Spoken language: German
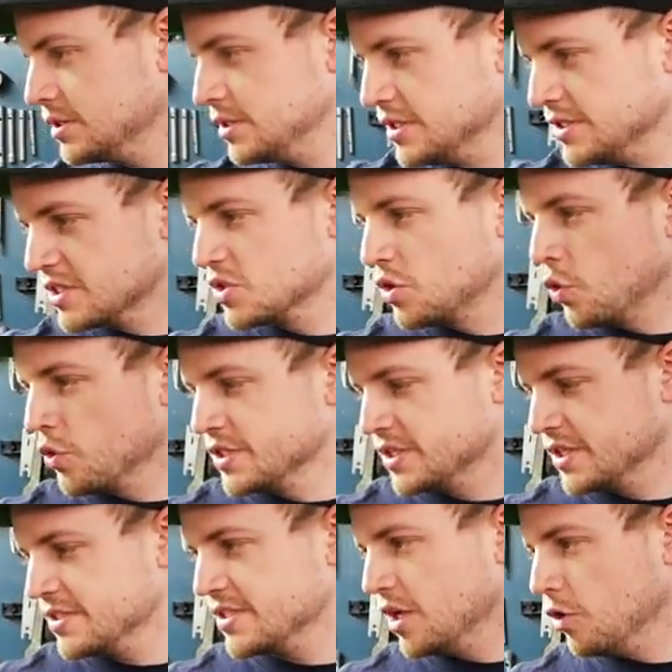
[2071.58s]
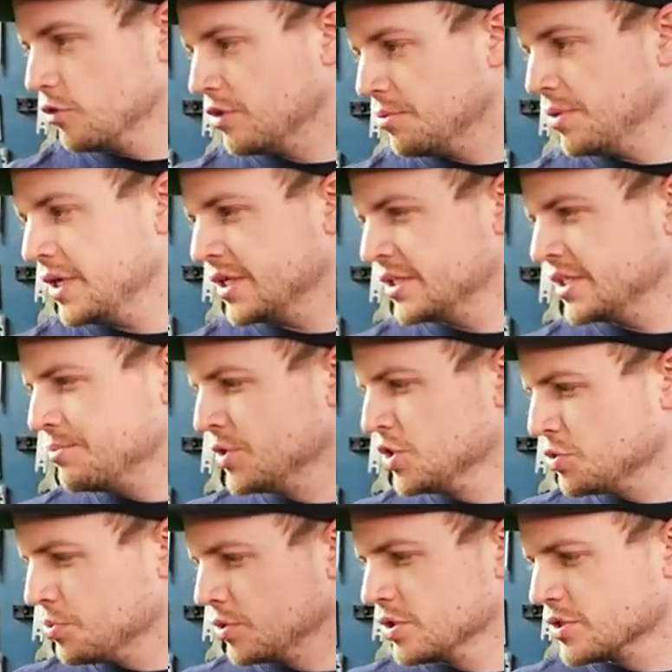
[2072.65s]
dieses Gehäuse jetzt hier aufarbeite, da bin
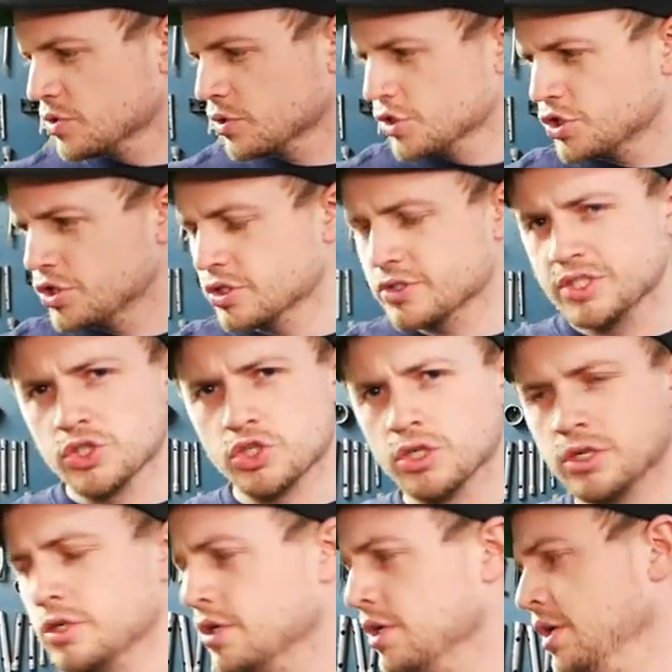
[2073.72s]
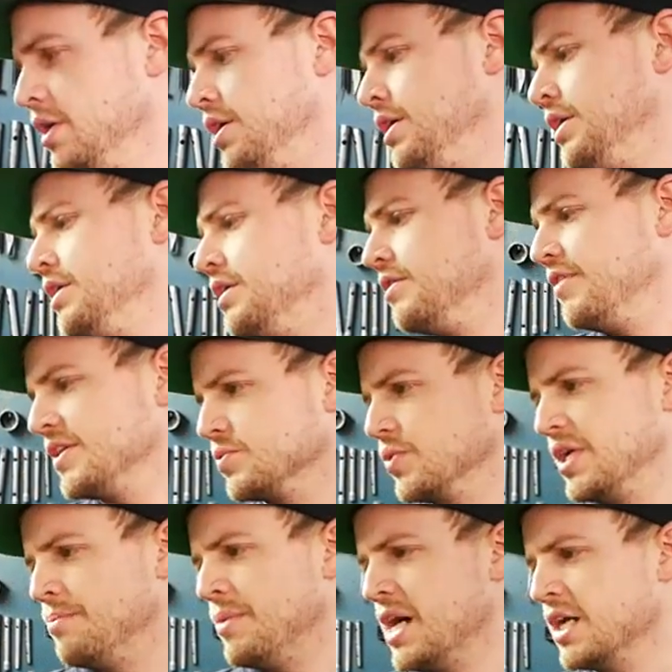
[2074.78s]
ich mir noch nicht so richtig sicher, was wir
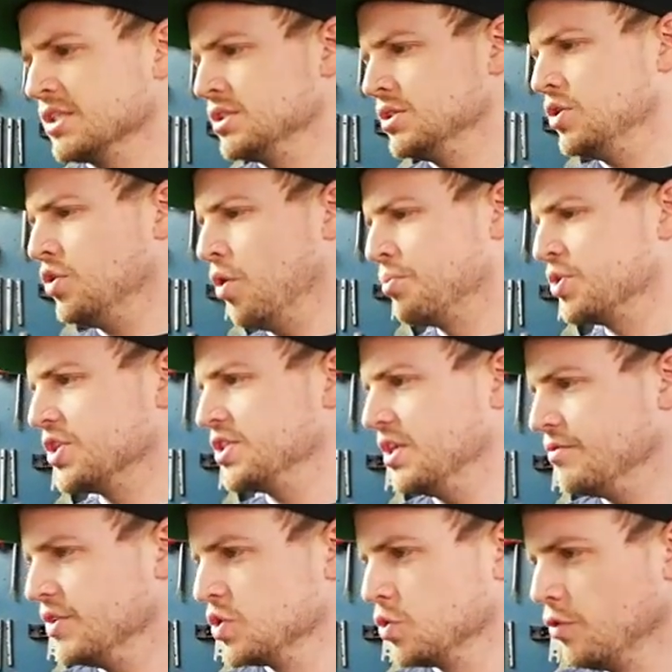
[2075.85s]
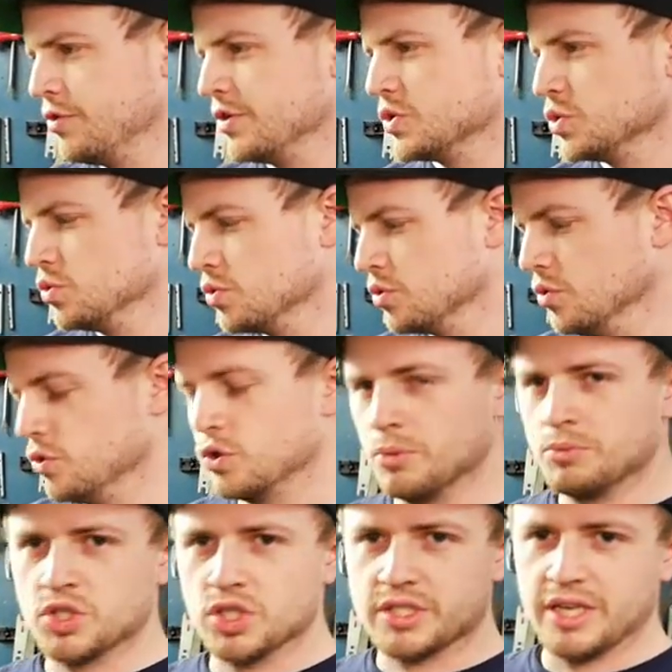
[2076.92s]
da machen, ob ich das irgendwie so versuche oder
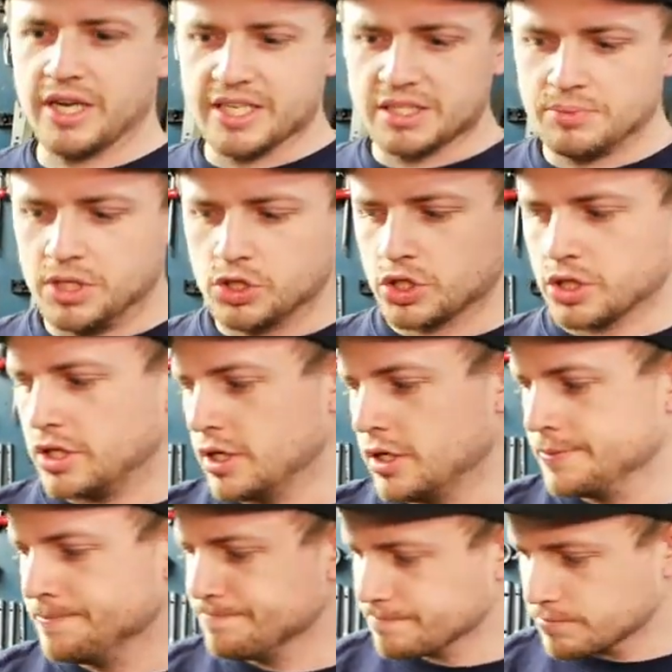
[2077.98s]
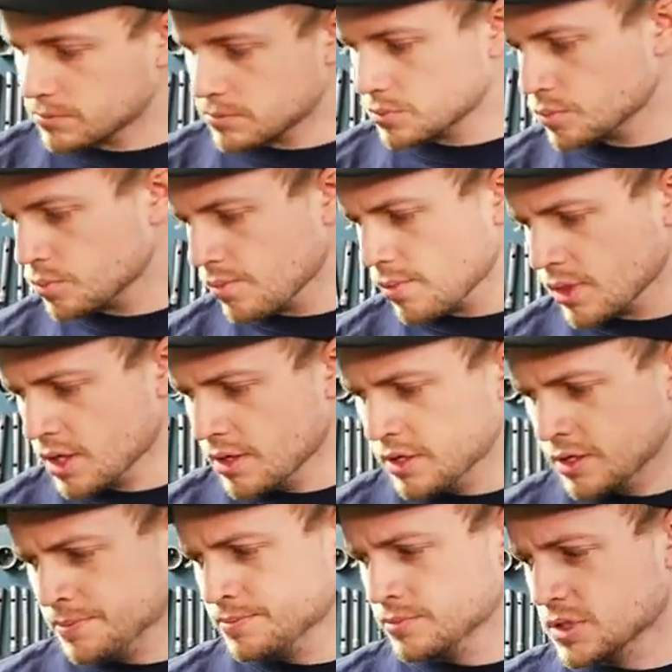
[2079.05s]
ob ich das Glaspelz strahle.
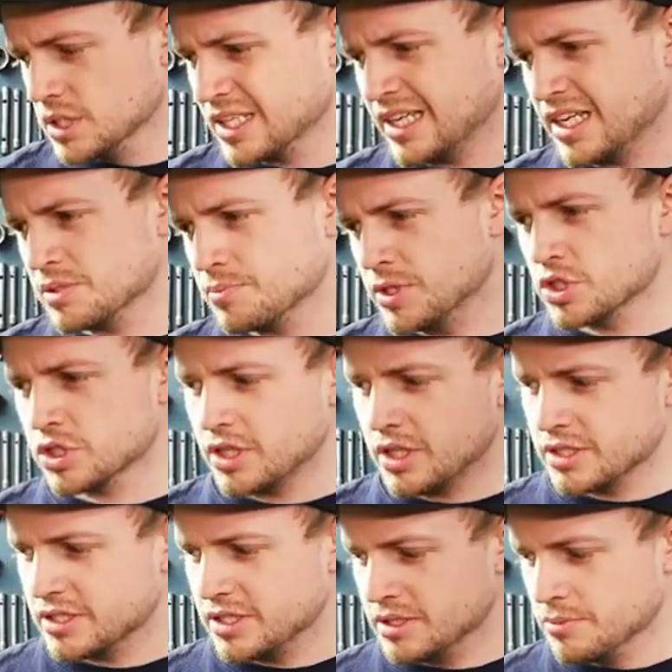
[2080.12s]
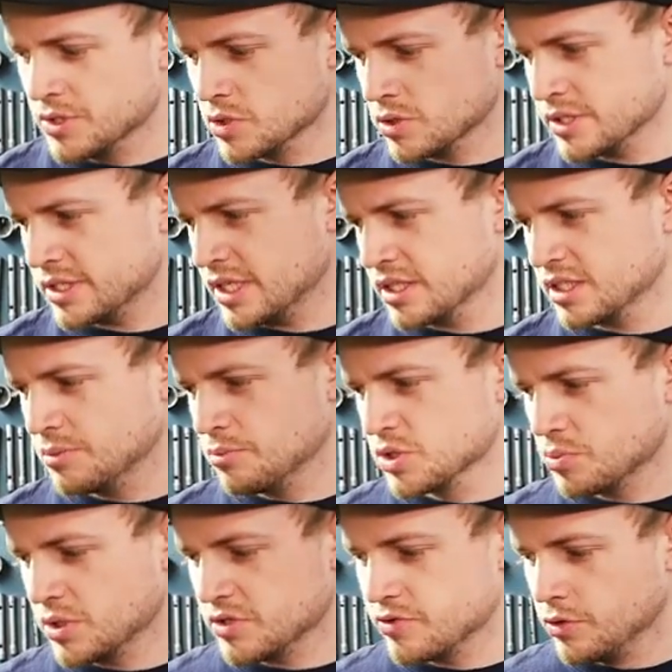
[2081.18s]
Ähm, Glaspellstrahlen ist halt immer so eine Sache, da
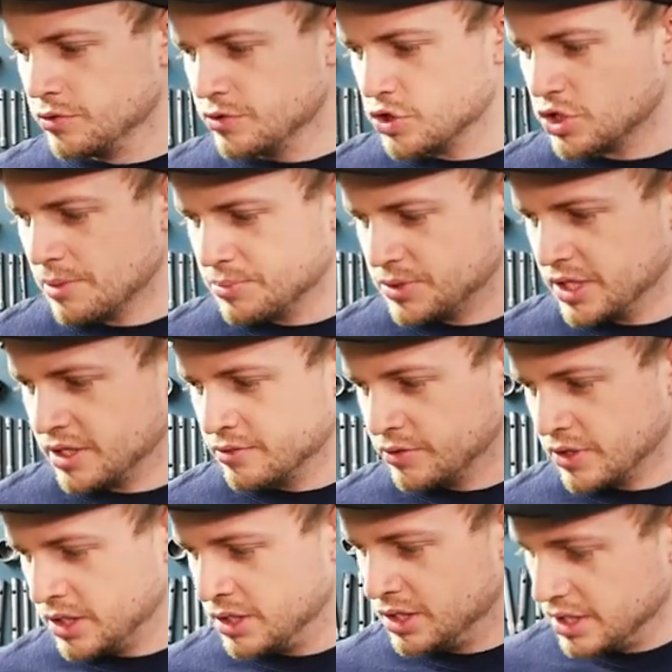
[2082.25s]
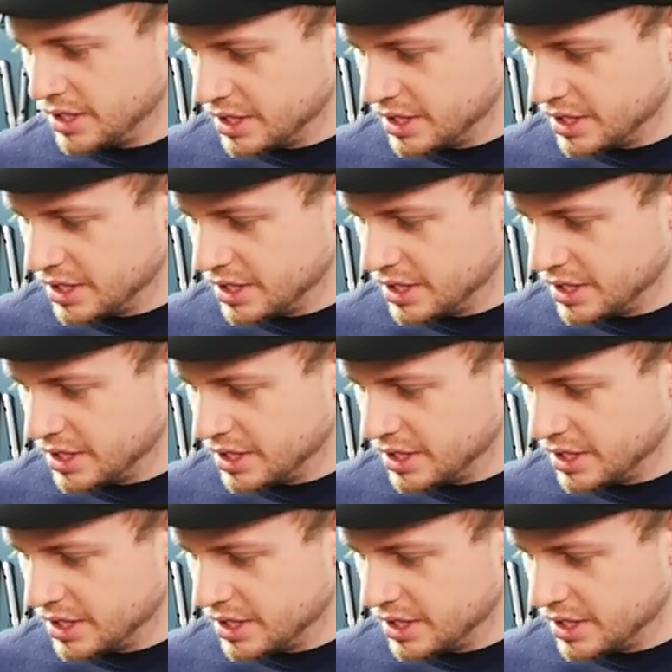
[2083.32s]
muss man das vernünftig abdecken, weil